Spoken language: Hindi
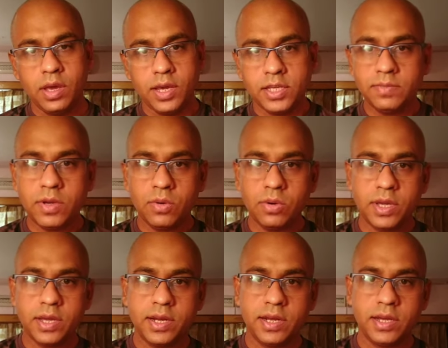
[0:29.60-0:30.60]
इसमें हो
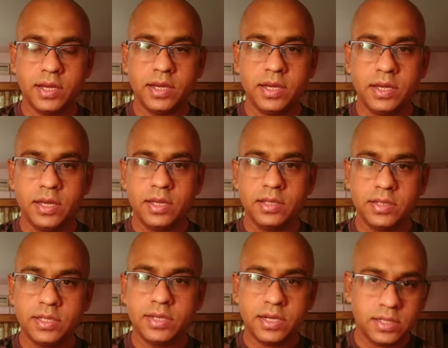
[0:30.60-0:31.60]
क्या रहा है
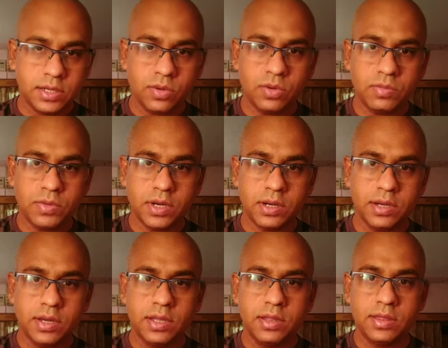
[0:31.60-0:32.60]
जिस नर्सिंग होम का
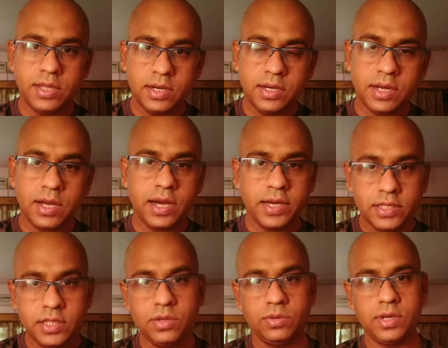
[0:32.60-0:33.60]
दिन का
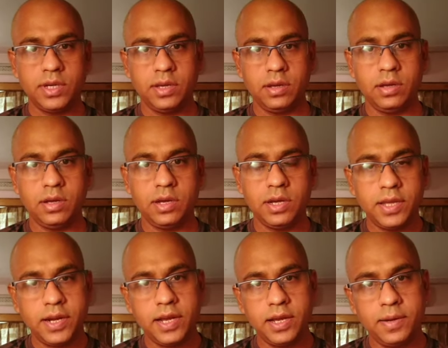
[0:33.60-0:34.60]
आईसीयू का
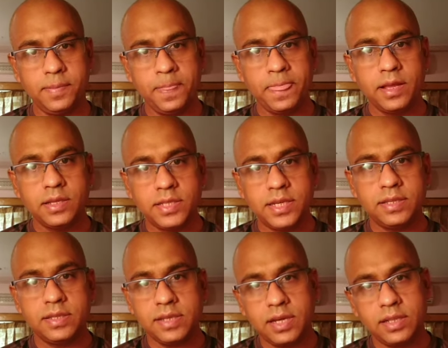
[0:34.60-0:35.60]
किराया छः
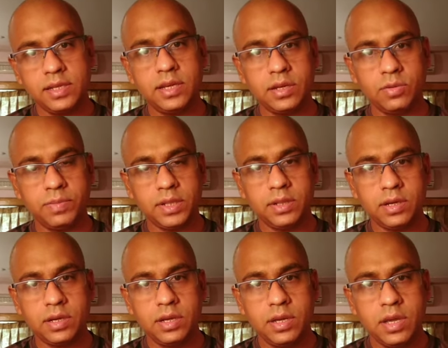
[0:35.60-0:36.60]
से सात हज़ार रुपये था
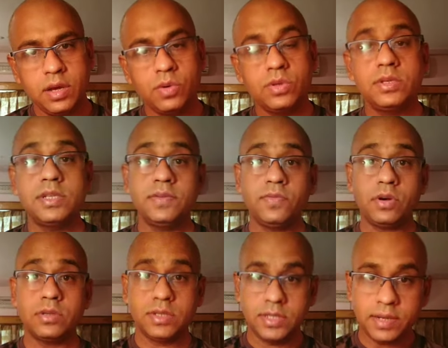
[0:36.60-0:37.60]
उसने सिर्फ
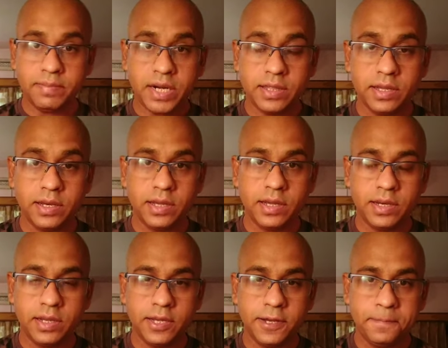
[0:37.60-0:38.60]
ऑक्सीजन बेड देने के
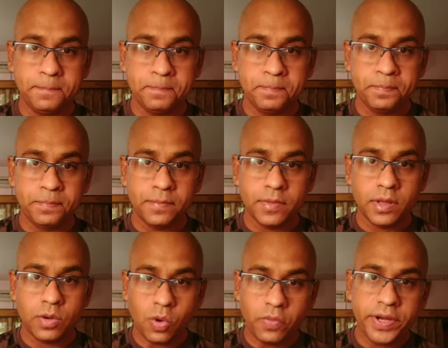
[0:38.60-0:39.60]
लिए
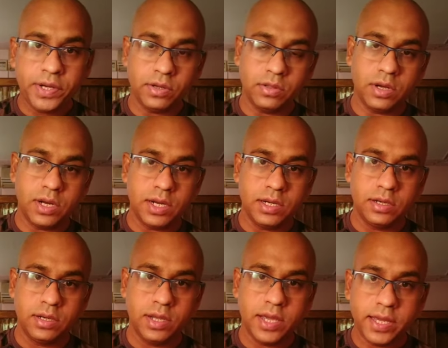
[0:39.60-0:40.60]
कोविड के दौरान
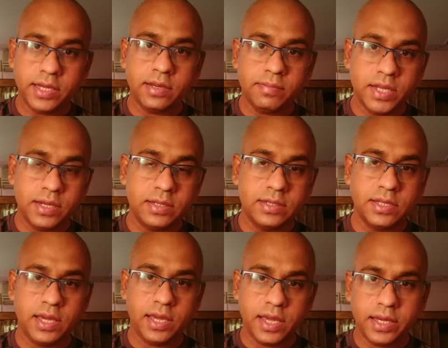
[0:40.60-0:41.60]
एक एक मरीज से
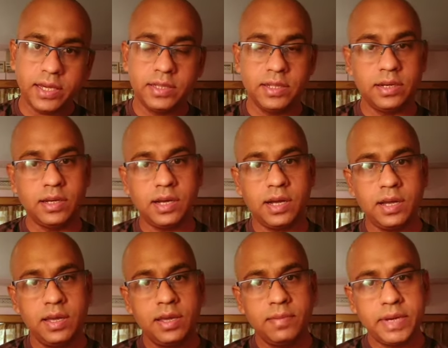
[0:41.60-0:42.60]
एक एक दिन का
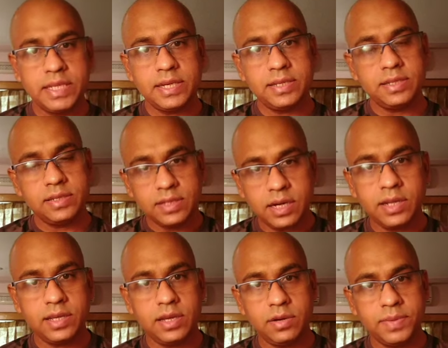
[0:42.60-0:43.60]
पचास से
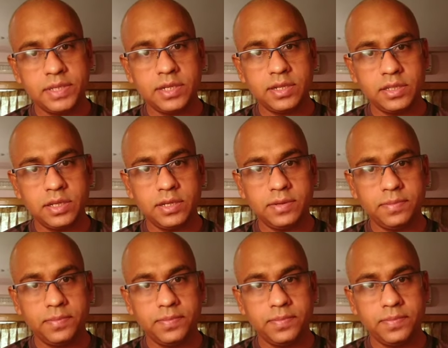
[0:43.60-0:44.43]
साठ हज़ार रुपये चार्ज किया